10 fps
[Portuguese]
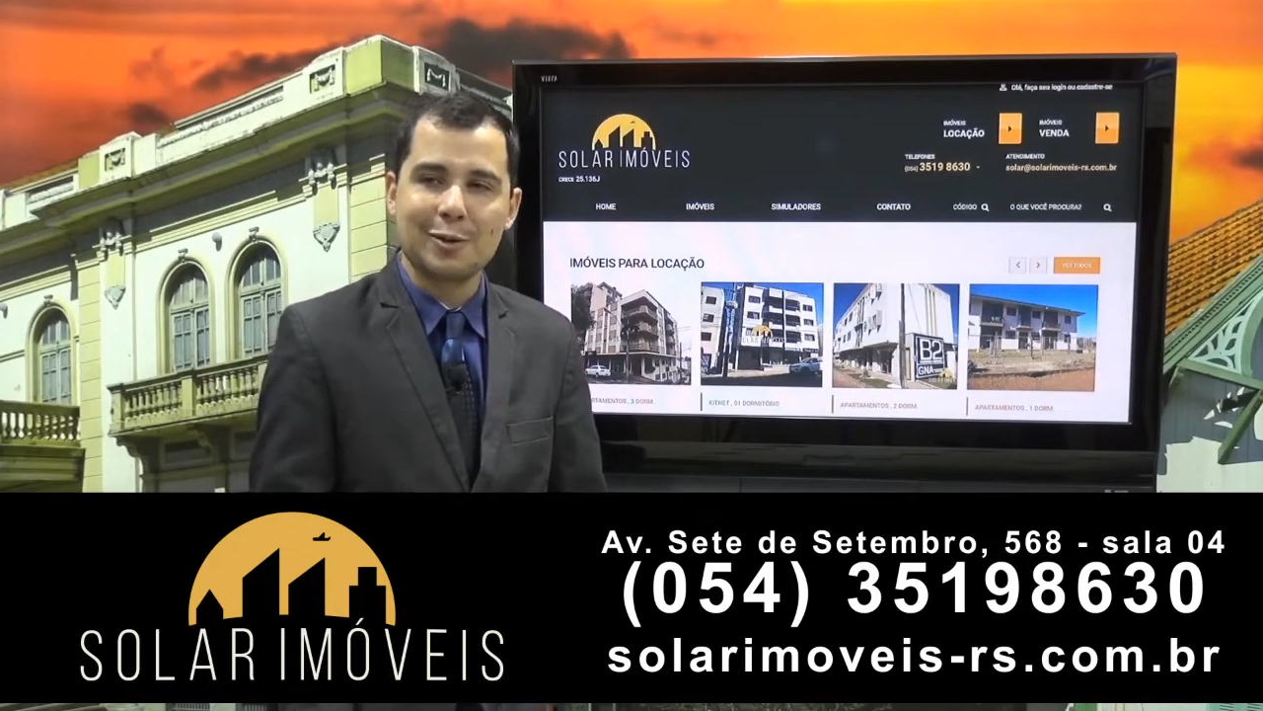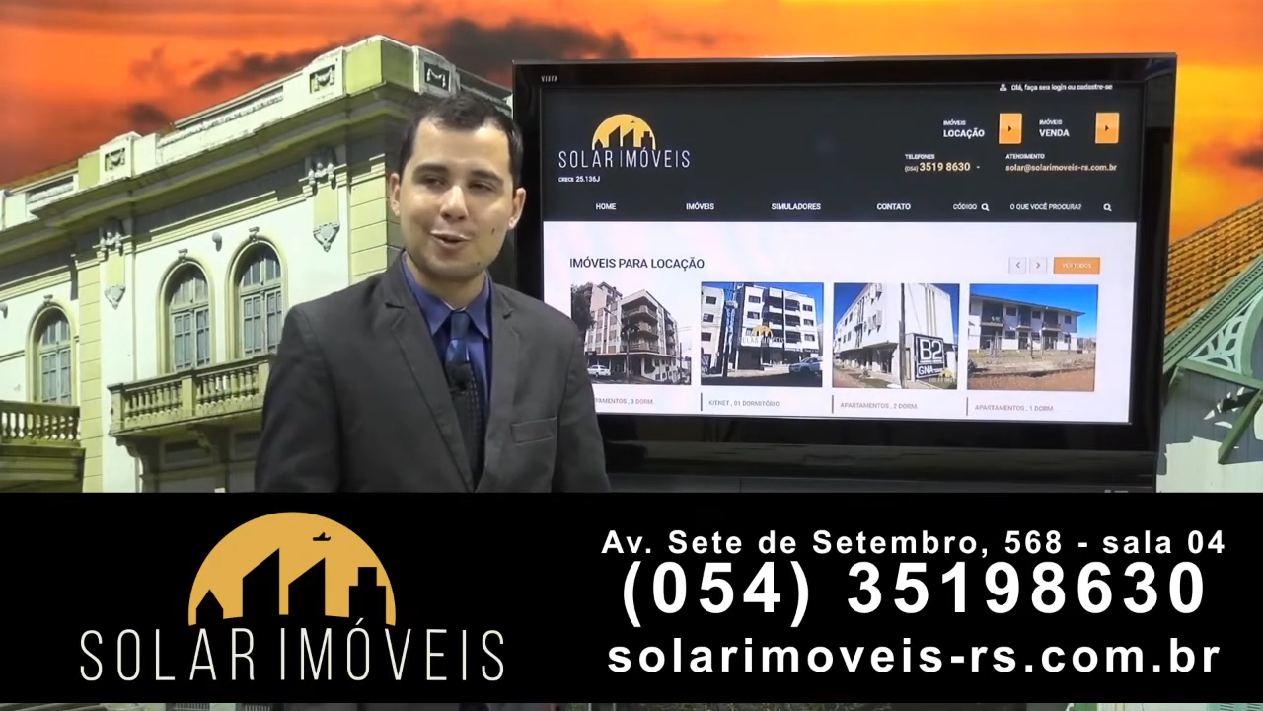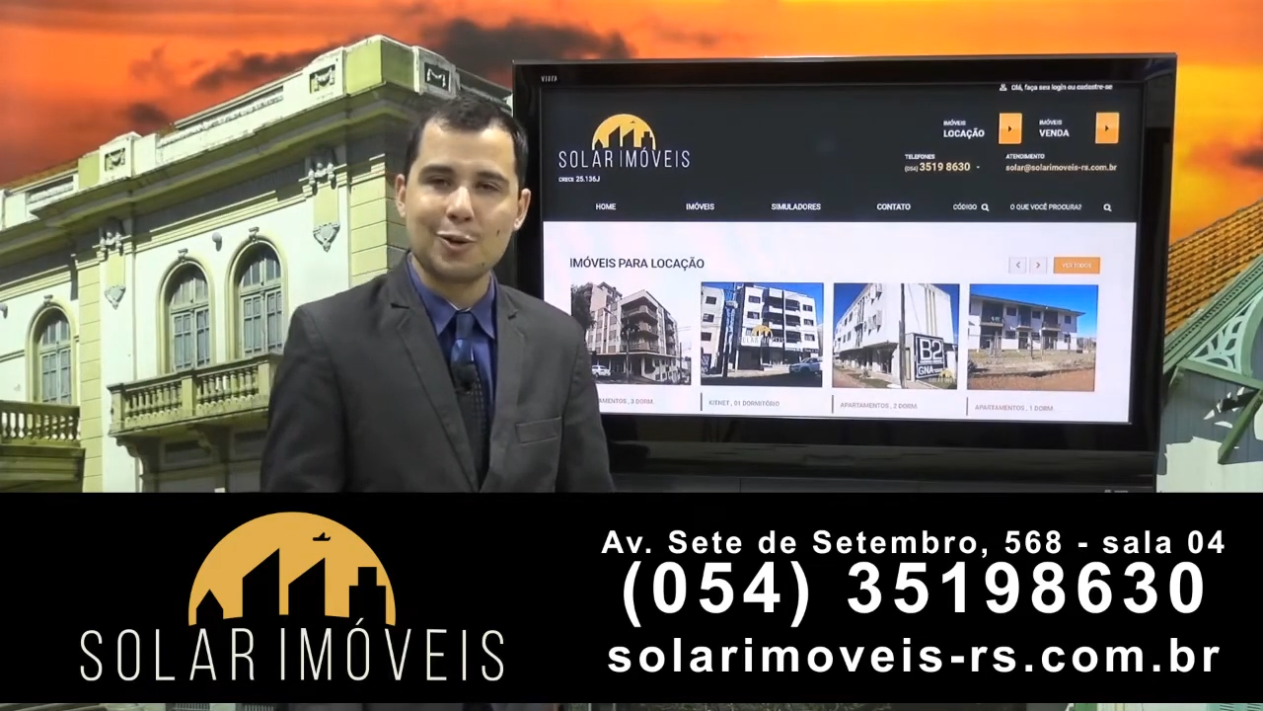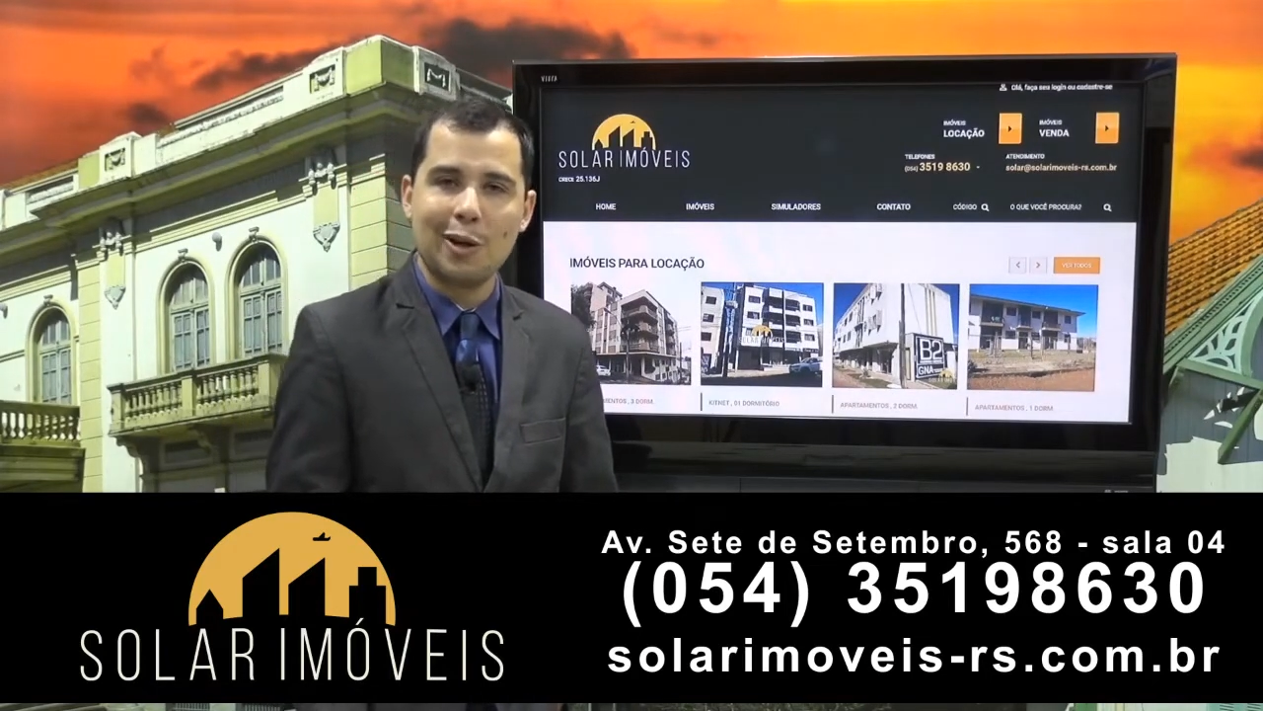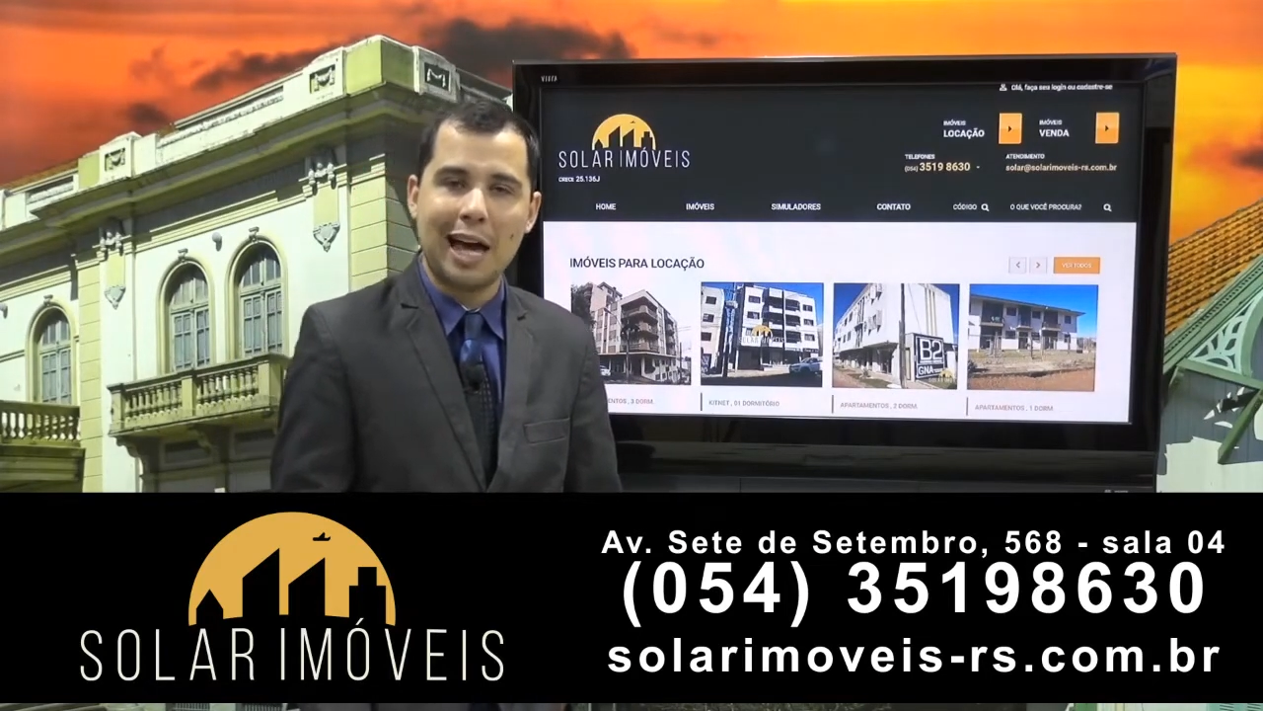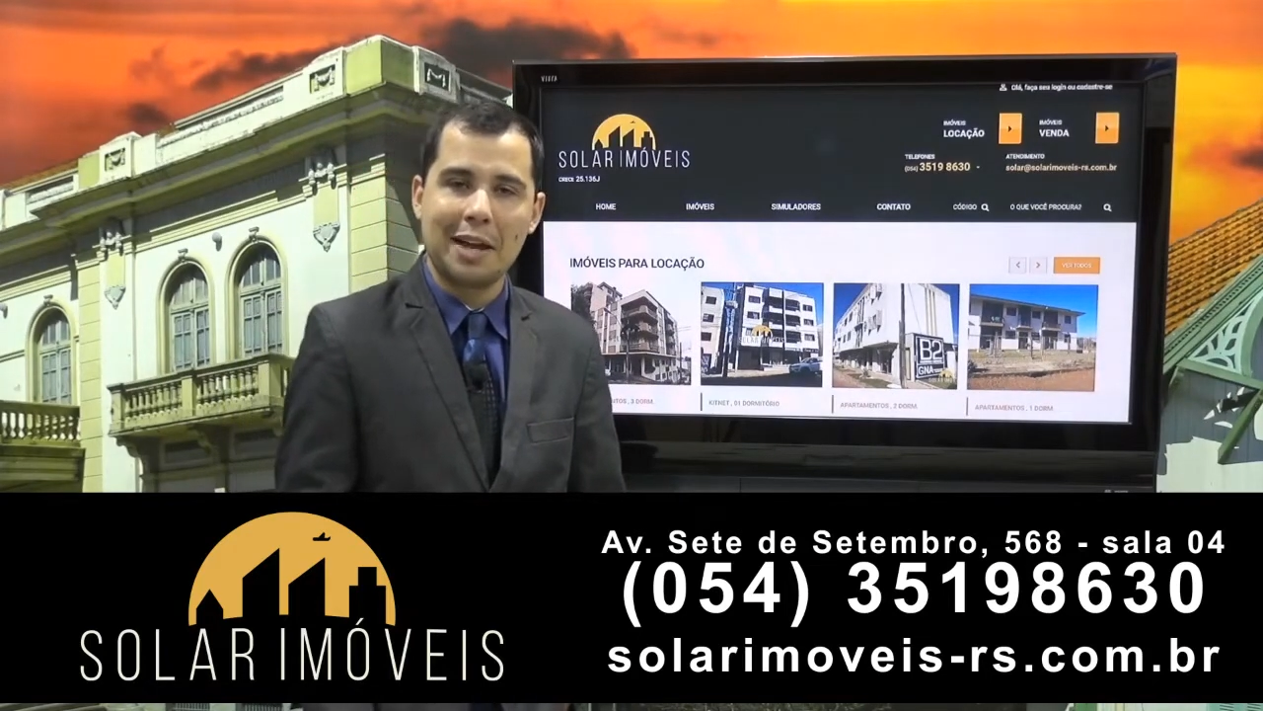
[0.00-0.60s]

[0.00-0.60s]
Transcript: Solar